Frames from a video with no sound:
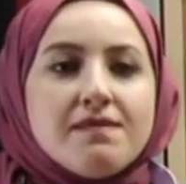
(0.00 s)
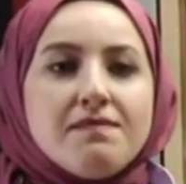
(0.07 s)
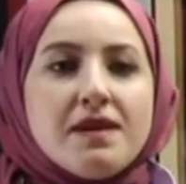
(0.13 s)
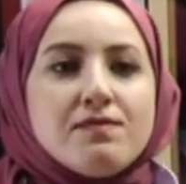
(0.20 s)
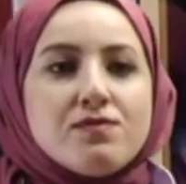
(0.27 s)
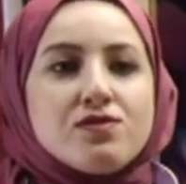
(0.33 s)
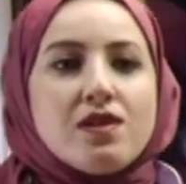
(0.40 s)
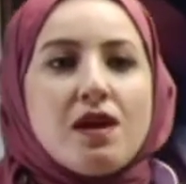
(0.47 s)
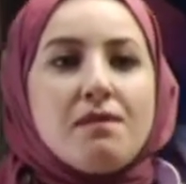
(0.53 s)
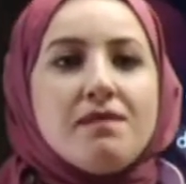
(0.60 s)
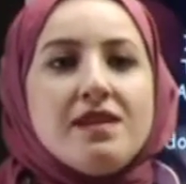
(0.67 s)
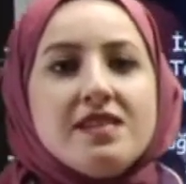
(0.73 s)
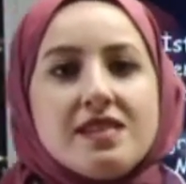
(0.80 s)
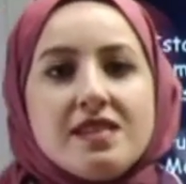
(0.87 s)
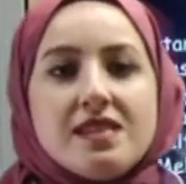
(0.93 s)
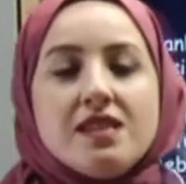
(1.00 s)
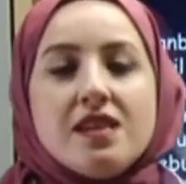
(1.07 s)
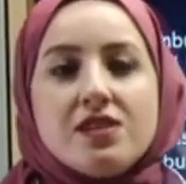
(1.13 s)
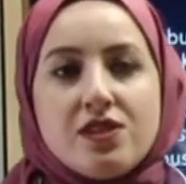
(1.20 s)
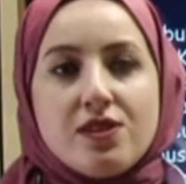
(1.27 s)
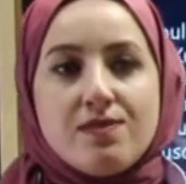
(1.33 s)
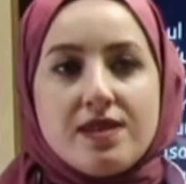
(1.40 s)
Mebusan Meclisi'nin
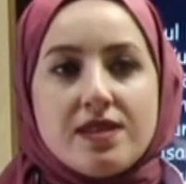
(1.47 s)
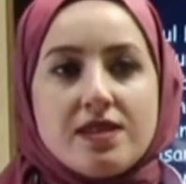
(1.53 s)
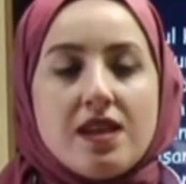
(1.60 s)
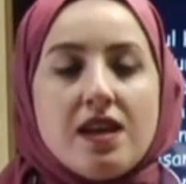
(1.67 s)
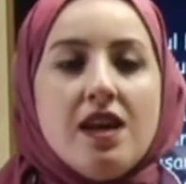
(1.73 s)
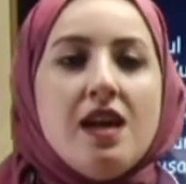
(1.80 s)
açılması.